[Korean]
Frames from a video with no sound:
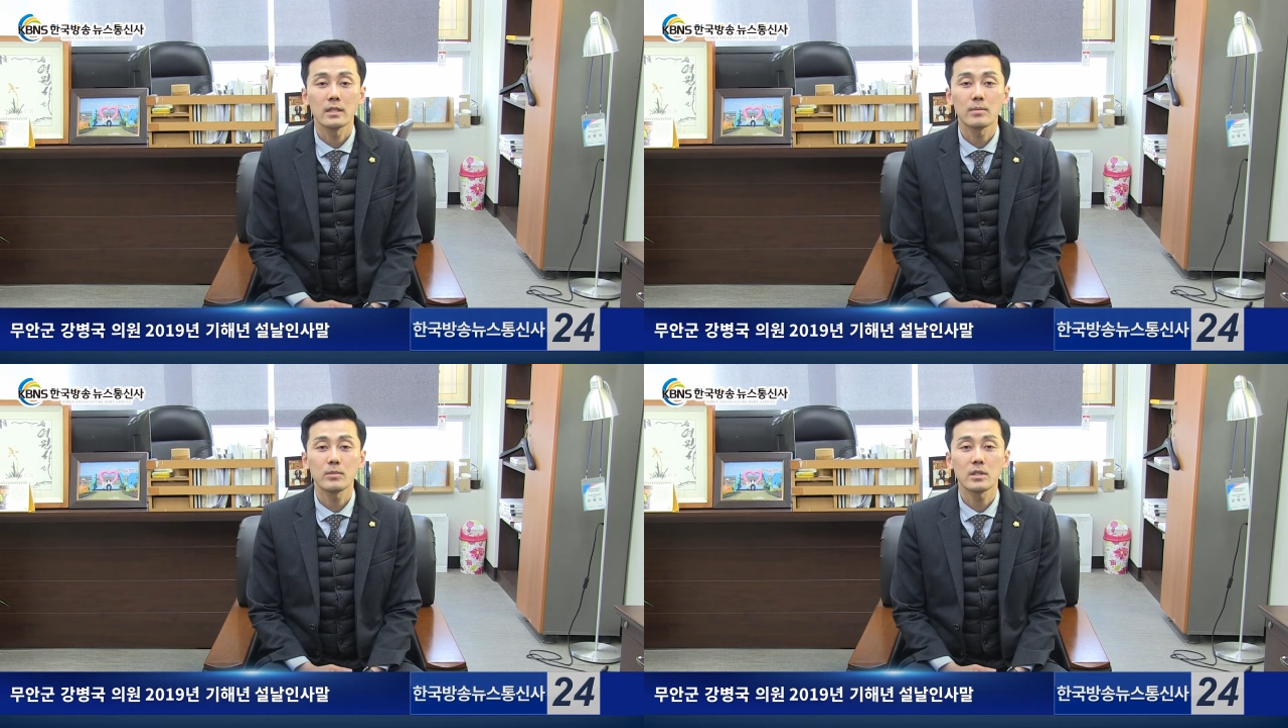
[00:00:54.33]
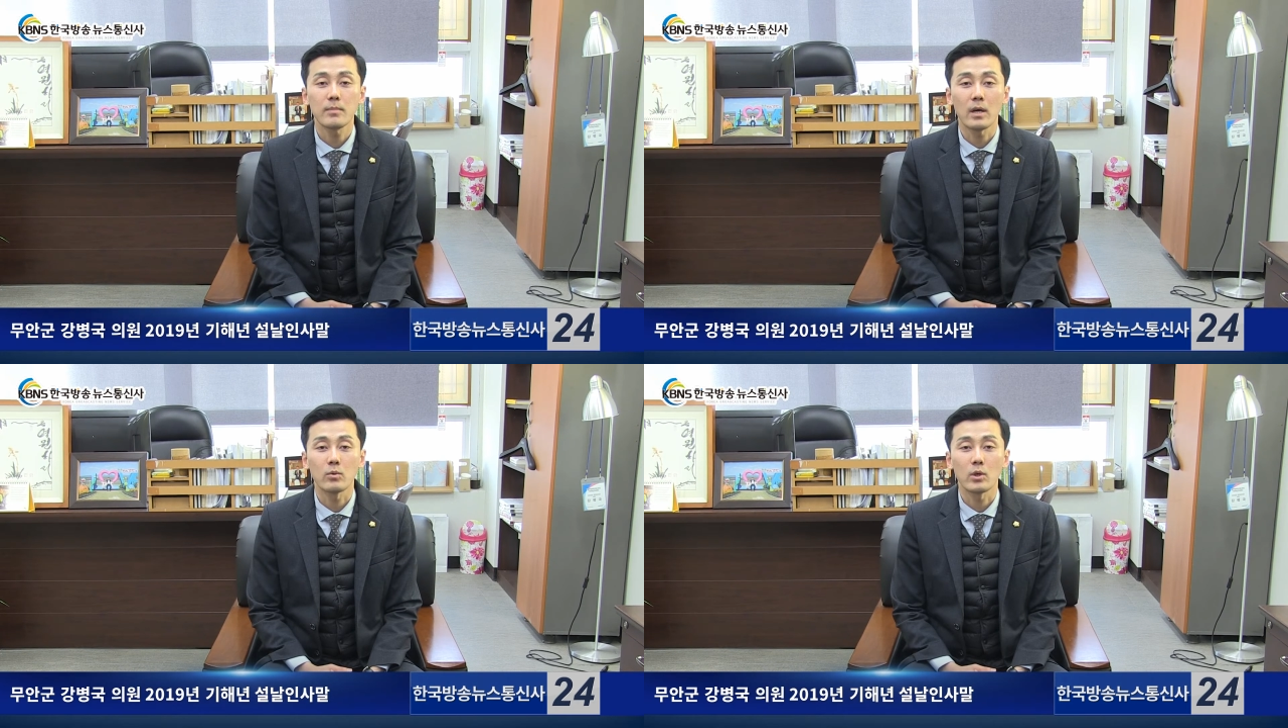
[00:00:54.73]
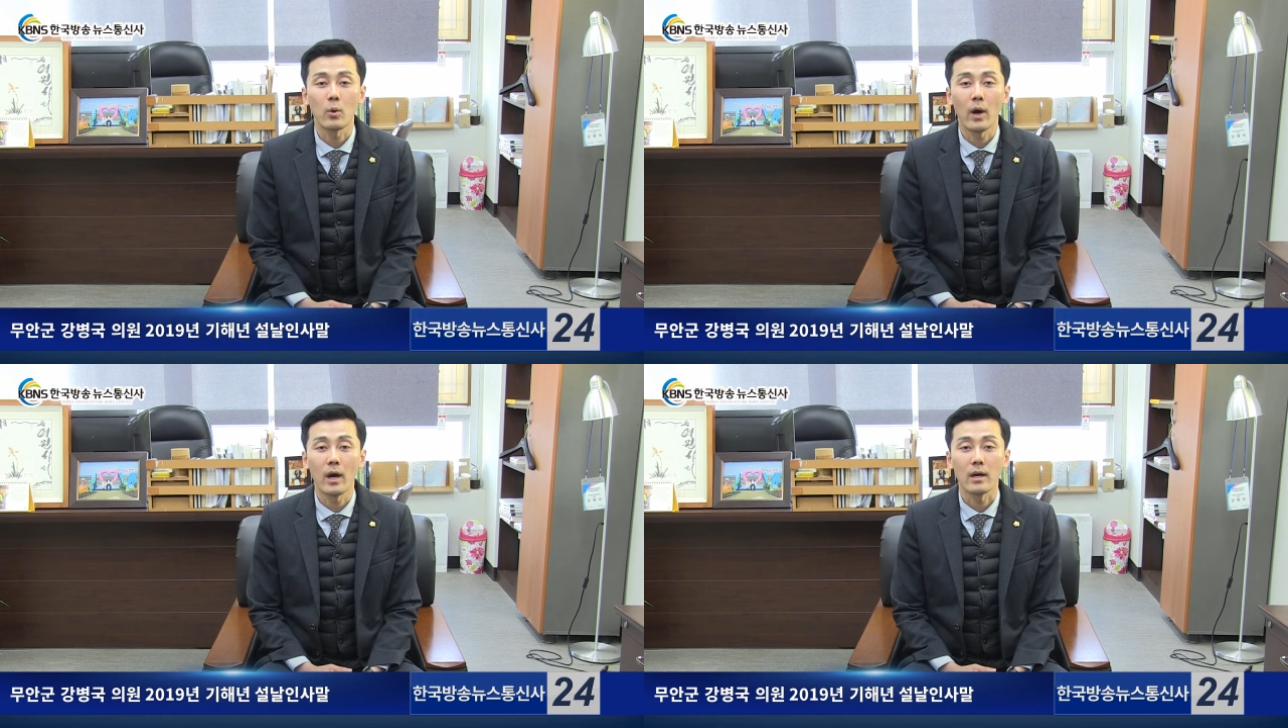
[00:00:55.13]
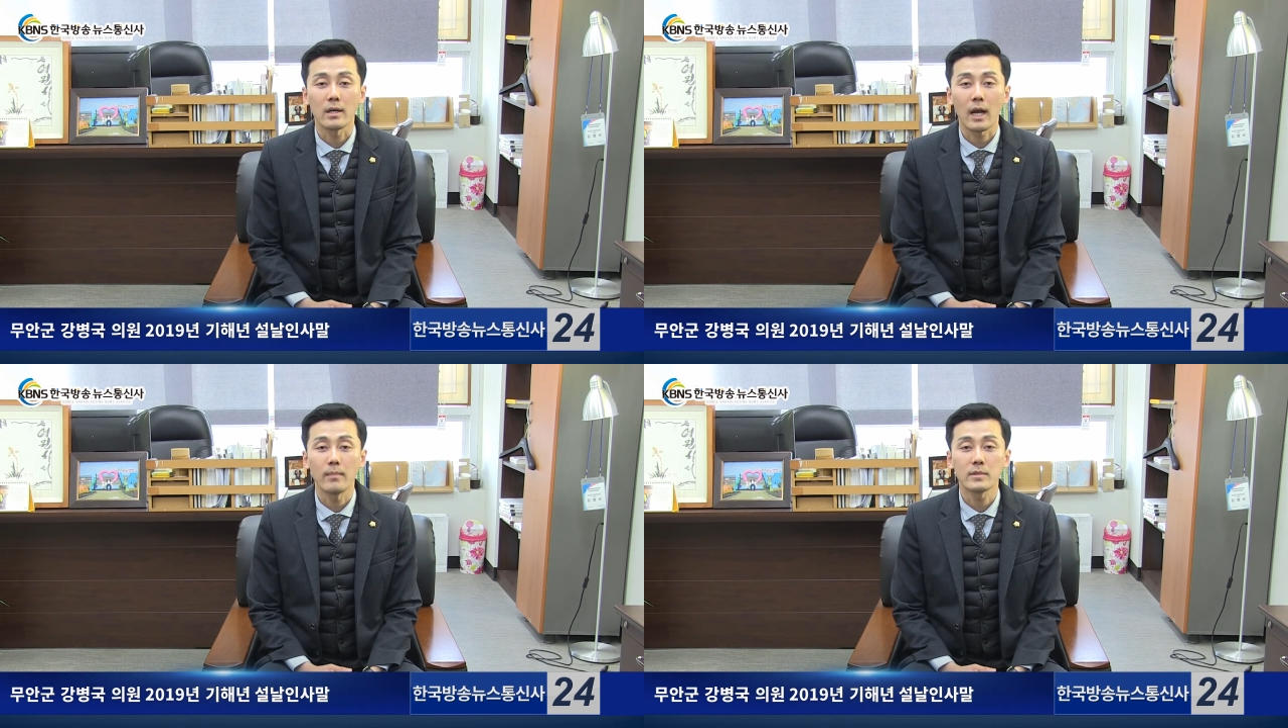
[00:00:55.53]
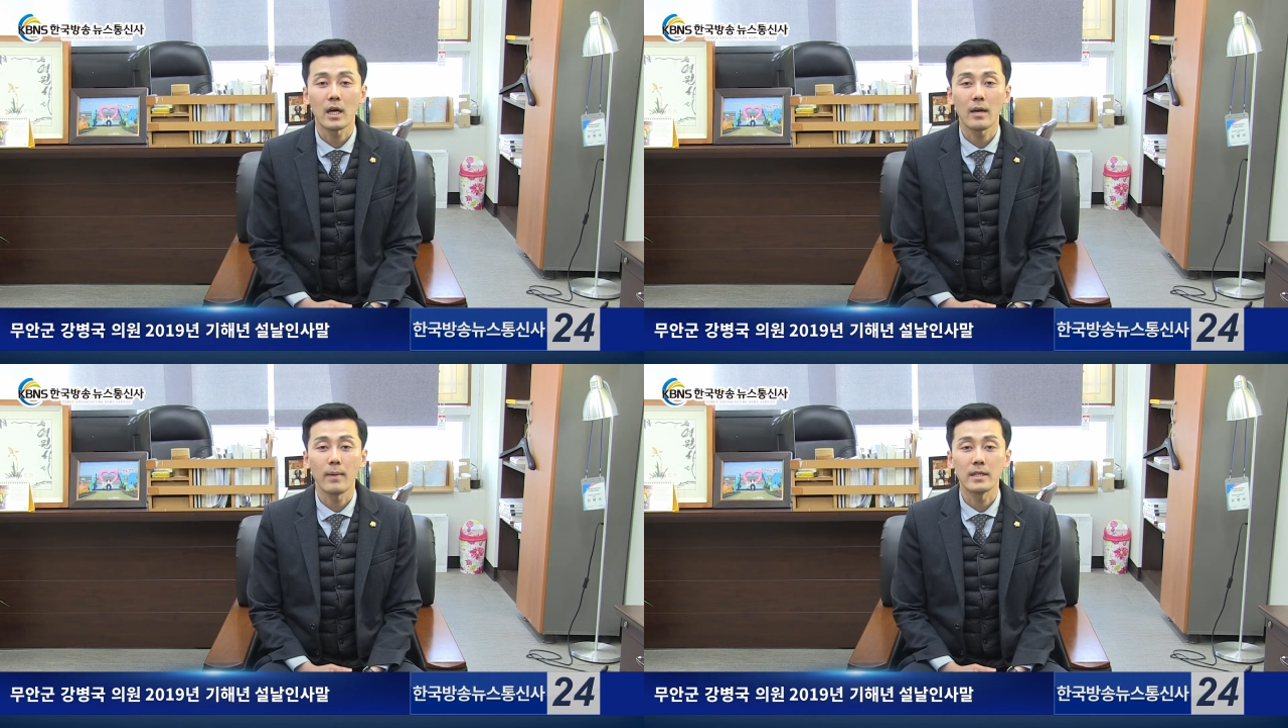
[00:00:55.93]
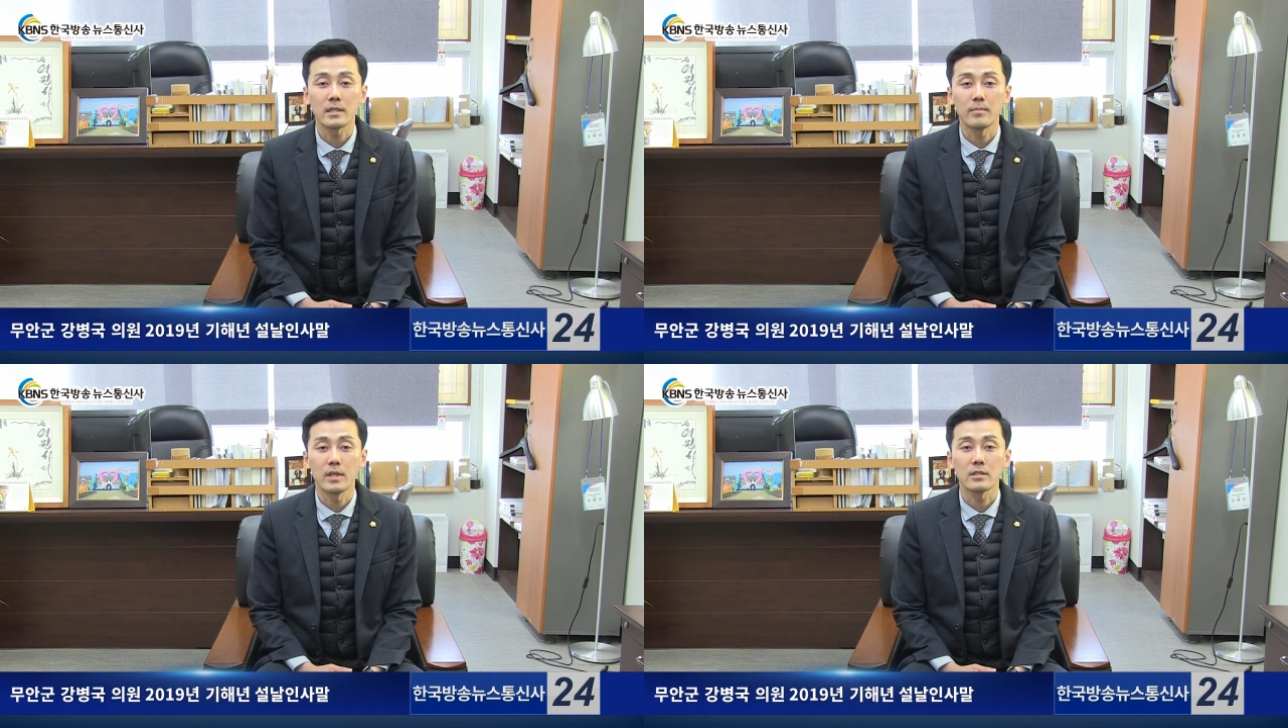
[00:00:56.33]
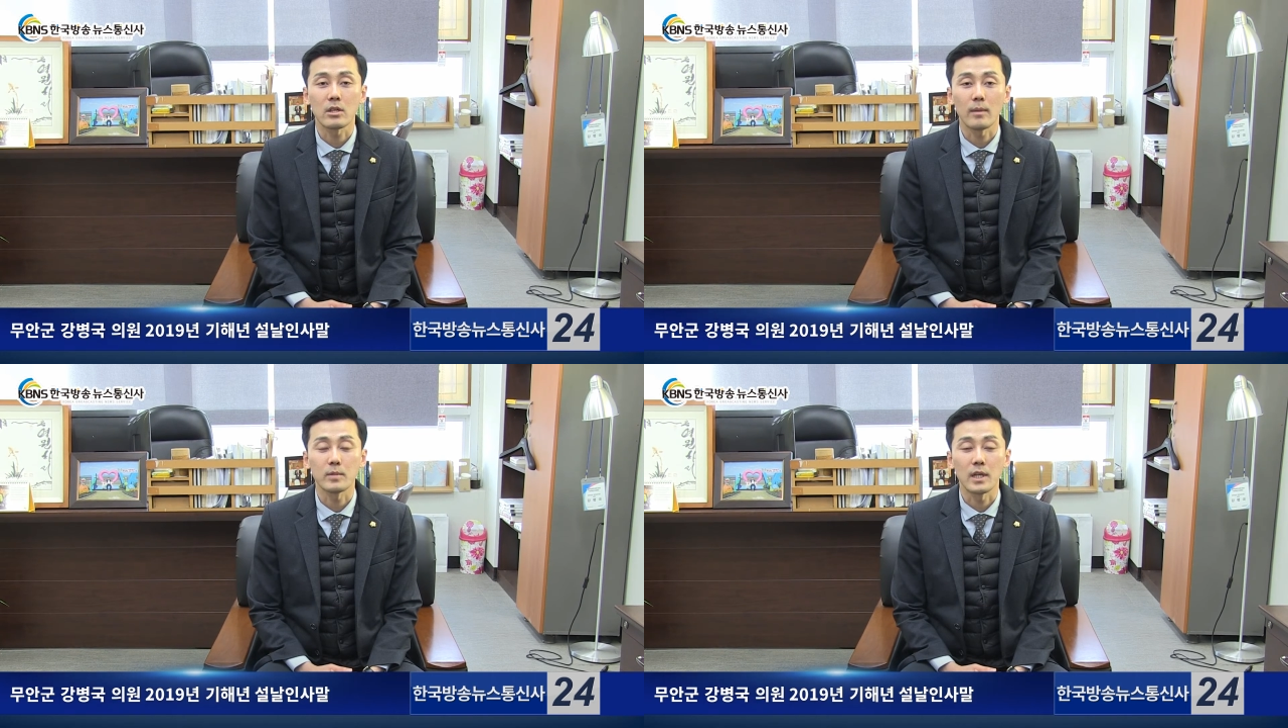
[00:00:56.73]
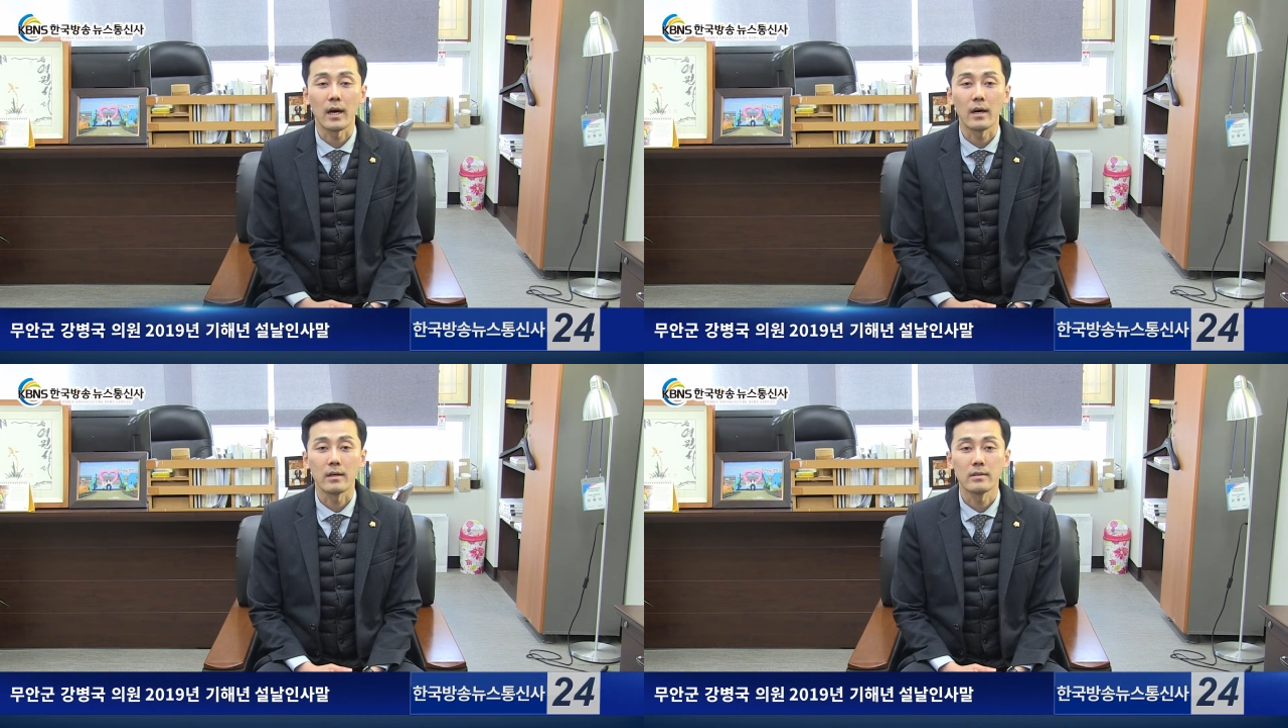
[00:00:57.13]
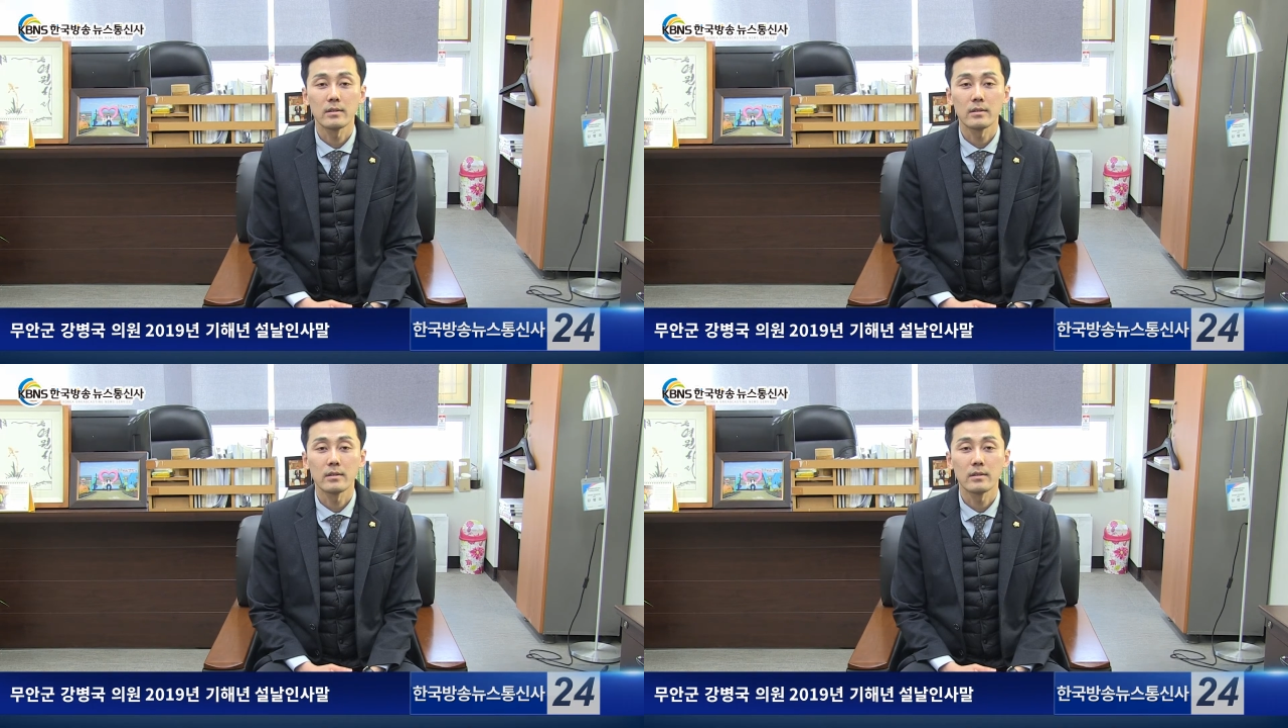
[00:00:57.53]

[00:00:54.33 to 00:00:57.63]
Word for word: 심심한 위로와 감사의 말씀을 전합니다.